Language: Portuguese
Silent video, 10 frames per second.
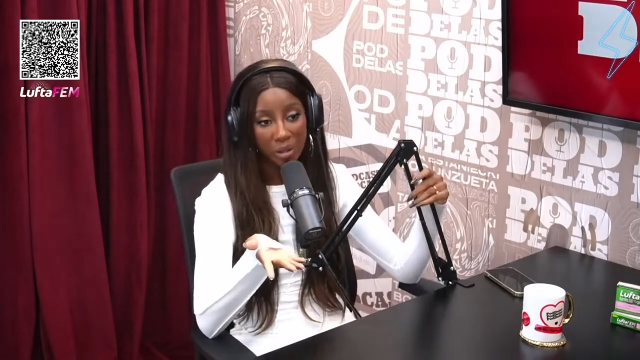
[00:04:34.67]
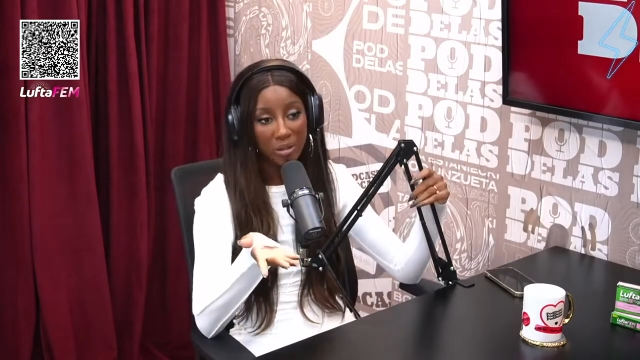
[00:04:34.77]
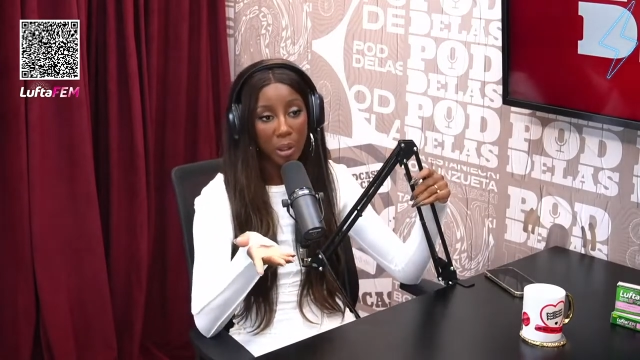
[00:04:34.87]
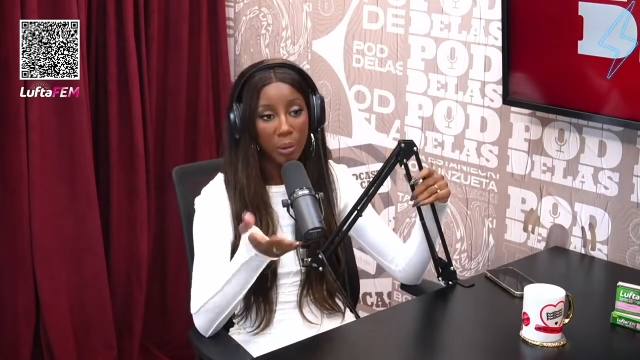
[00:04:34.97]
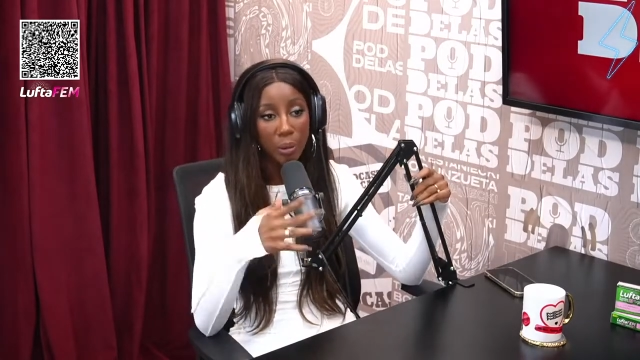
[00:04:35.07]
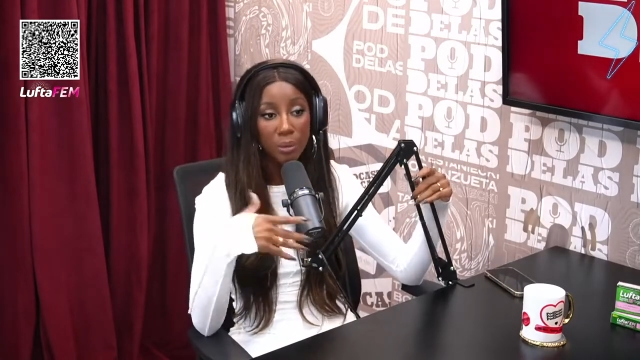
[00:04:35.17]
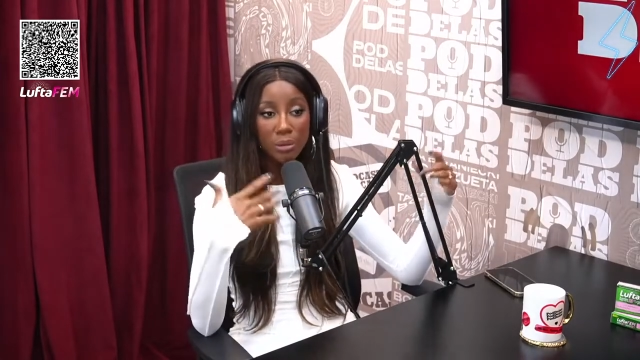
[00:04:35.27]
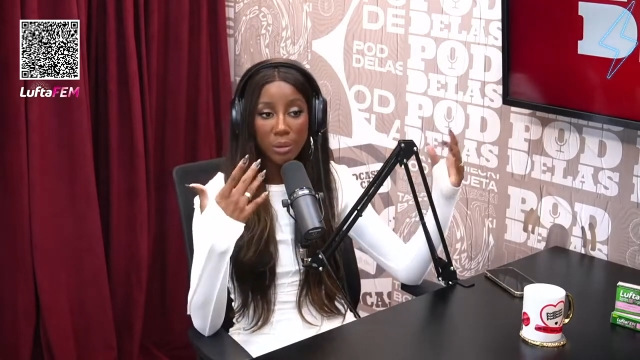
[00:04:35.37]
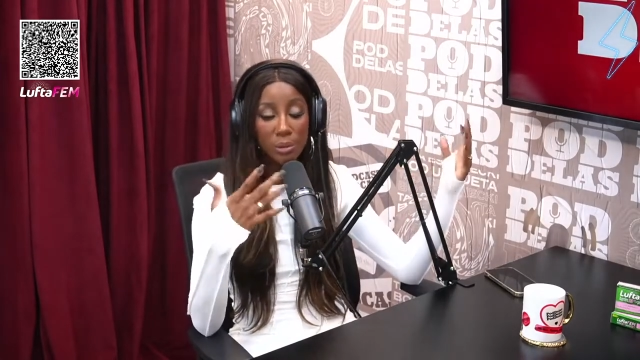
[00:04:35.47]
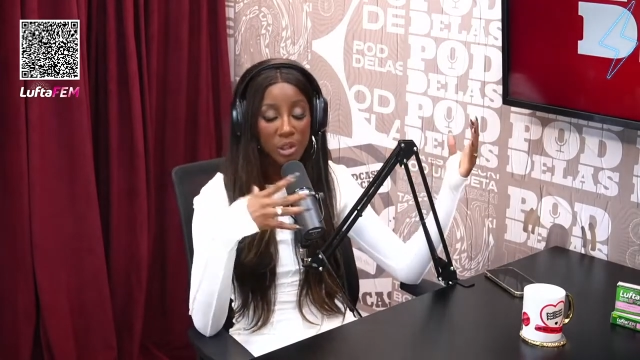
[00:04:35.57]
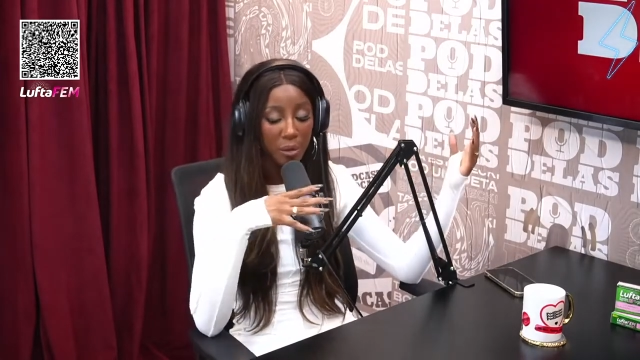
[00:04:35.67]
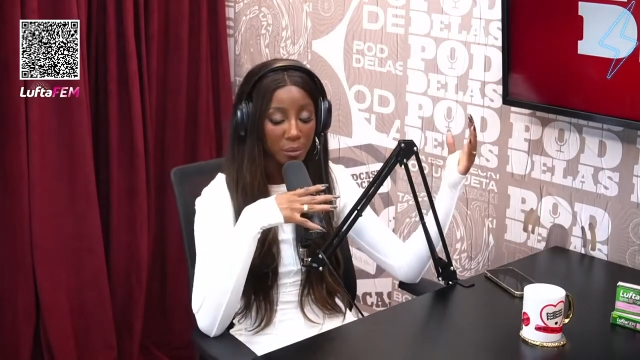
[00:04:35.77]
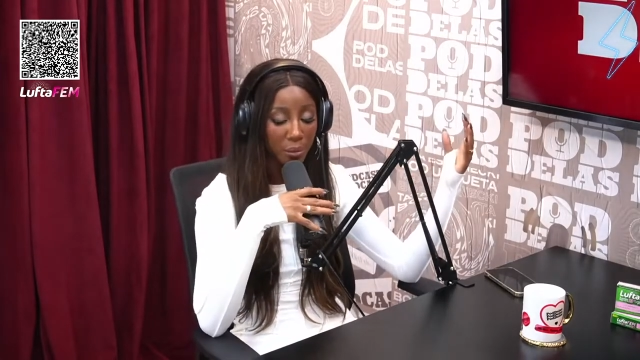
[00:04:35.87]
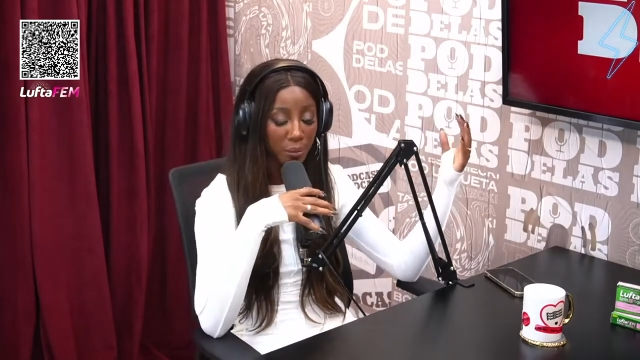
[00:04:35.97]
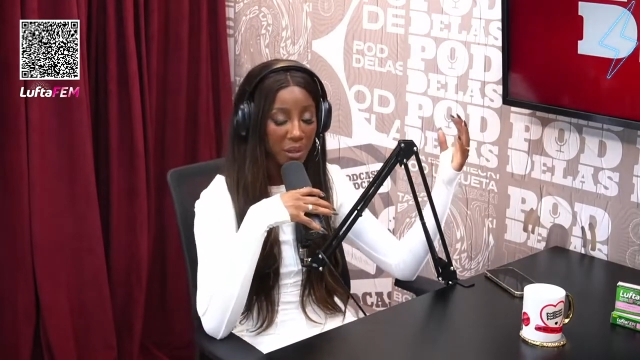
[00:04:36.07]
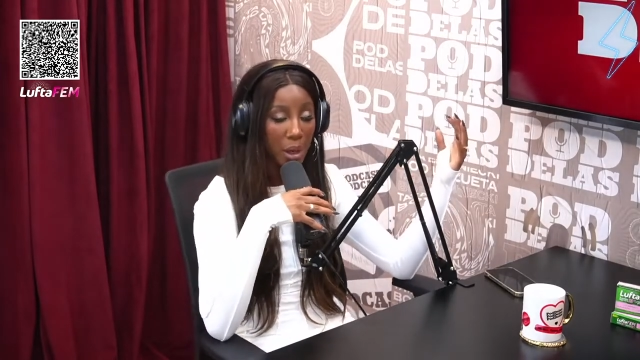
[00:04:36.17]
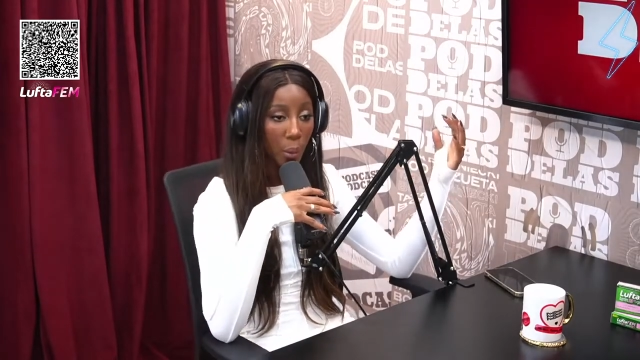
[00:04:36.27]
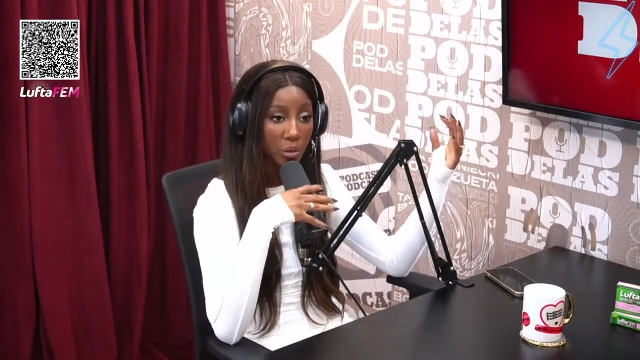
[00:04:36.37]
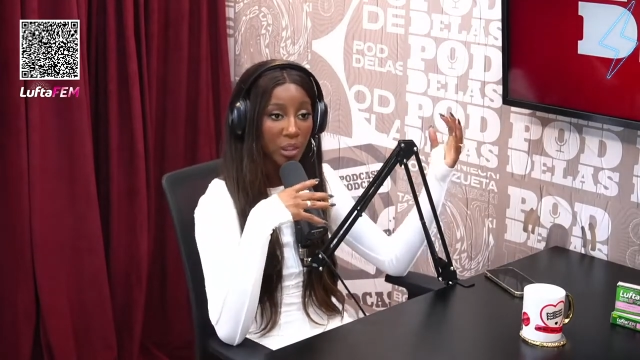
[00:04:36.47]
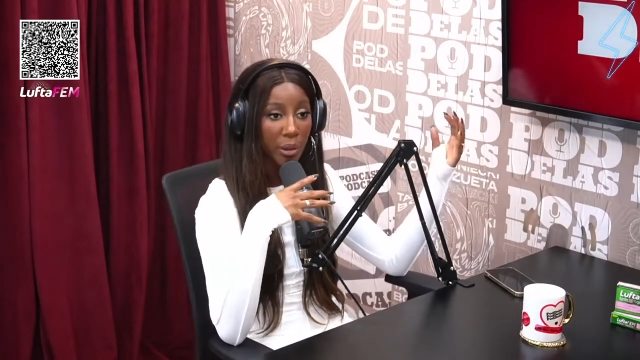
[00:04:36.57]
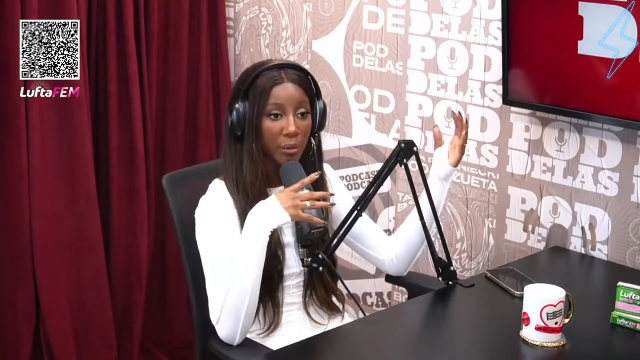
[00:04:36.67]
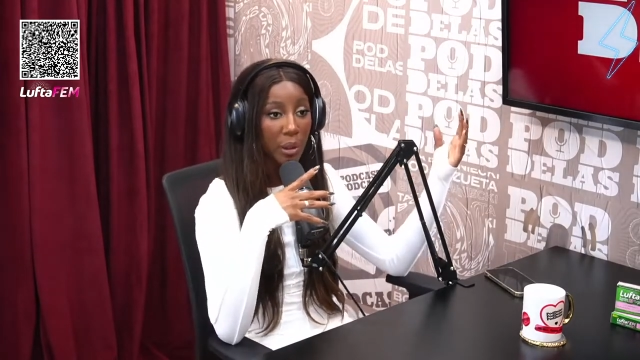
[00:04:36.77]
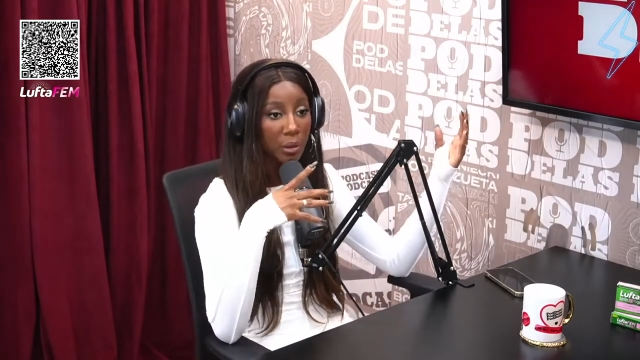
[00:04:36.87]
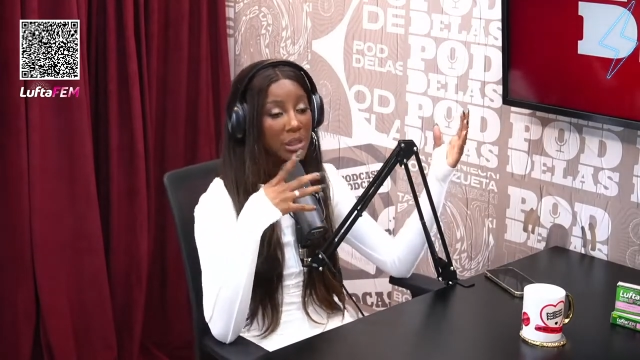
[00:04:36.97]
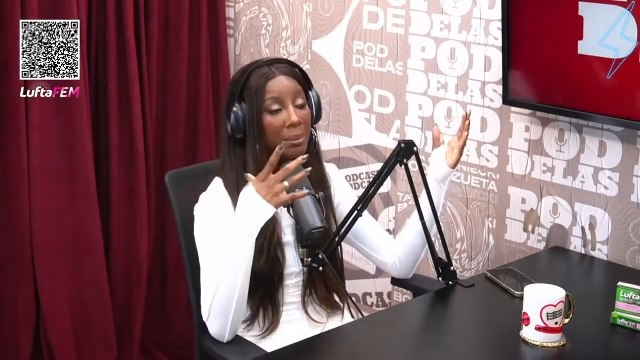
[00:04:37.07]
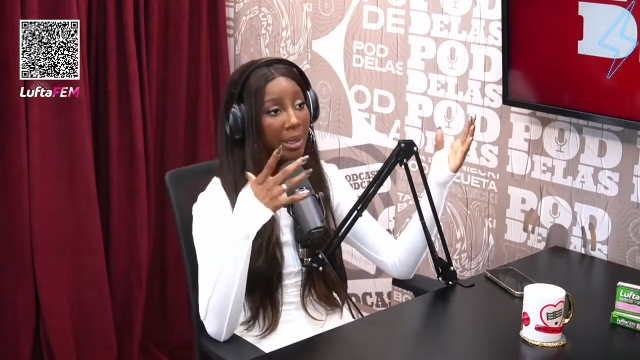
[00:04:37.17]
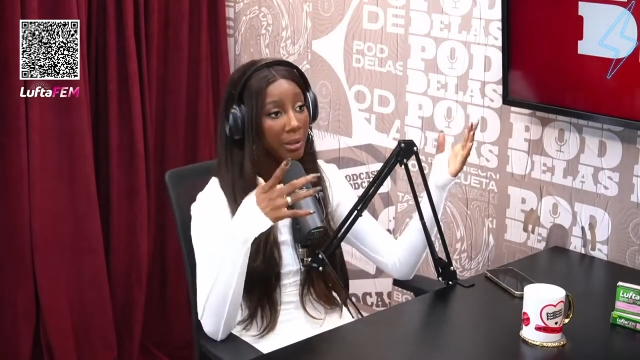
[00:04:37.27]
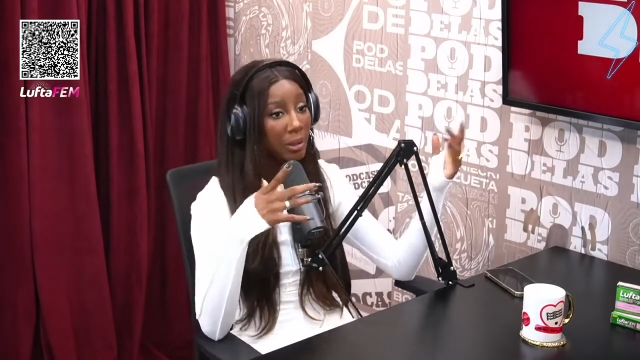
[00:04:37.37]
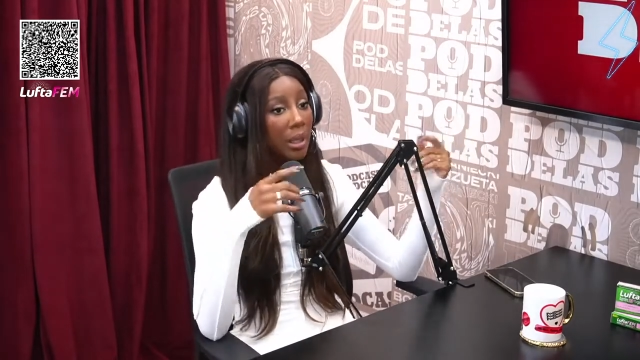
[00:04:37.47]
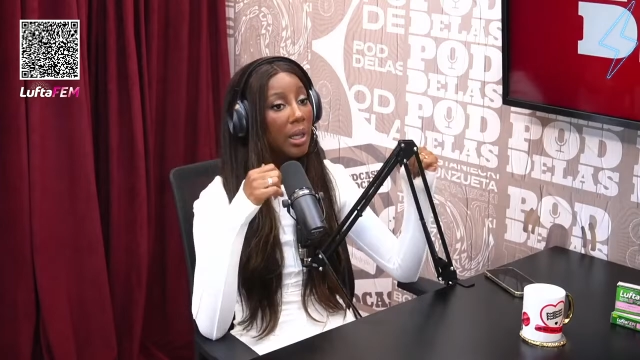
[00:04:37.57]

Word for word: Então, não, não, tinha, não via quanto que era o valor de cimento.